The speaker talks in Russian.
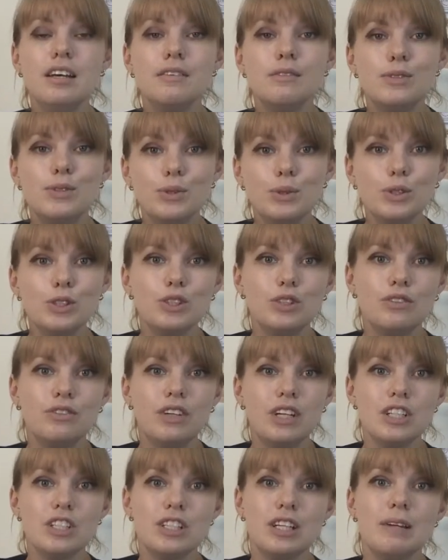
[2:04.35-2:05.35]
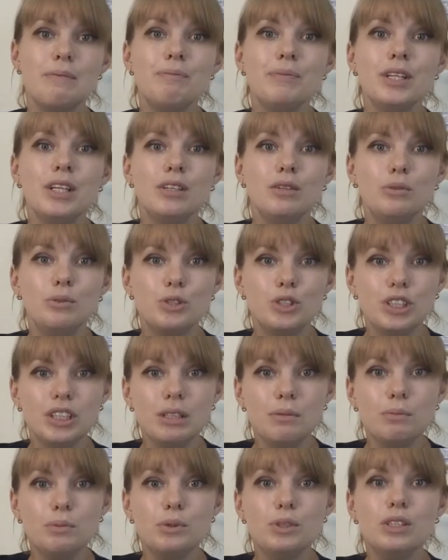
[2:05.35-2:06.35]
Все, что вашей
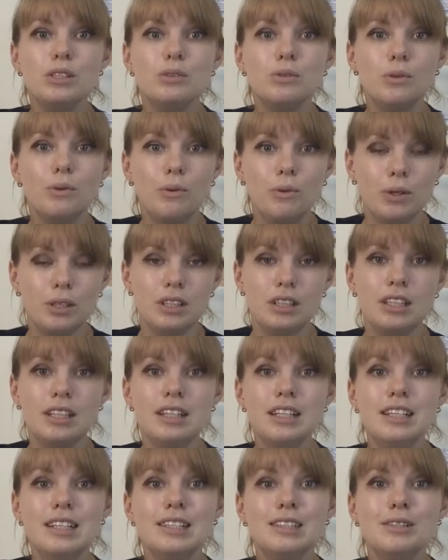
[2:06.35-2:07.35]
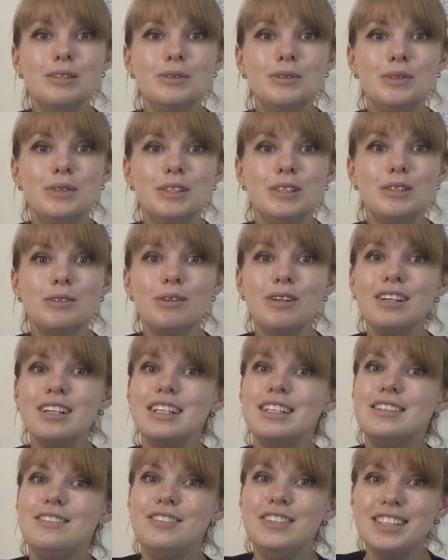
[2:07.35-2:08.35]
душе будет угодно, но
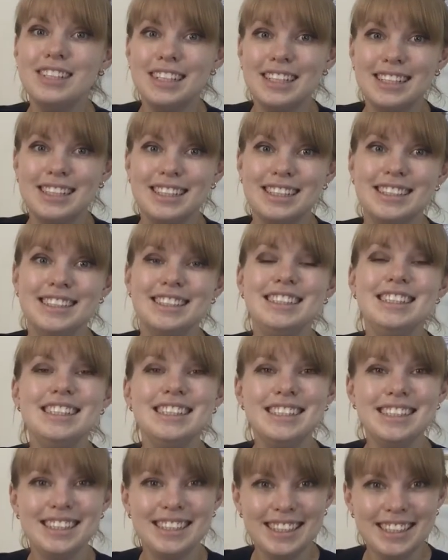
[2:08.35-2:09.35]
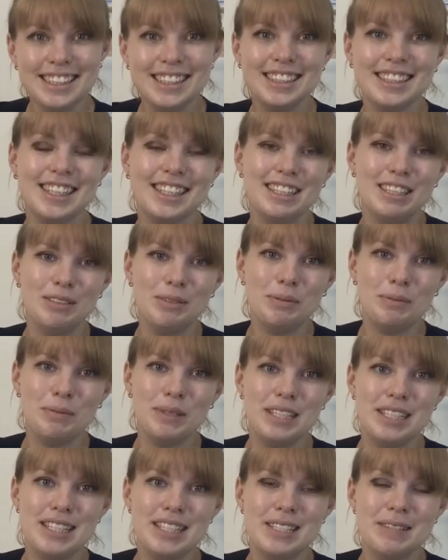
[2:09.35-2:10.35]
только двигайтесь, не сидите на одном
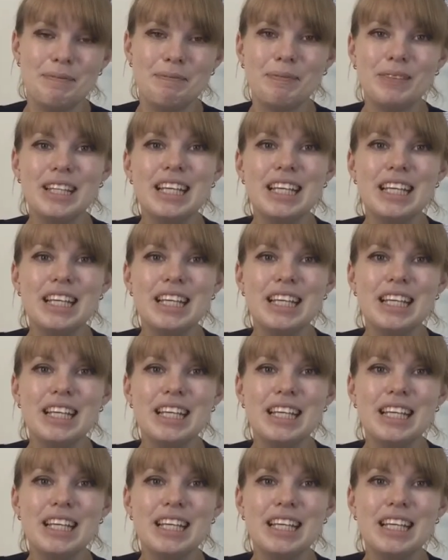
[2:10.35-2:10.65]
месте.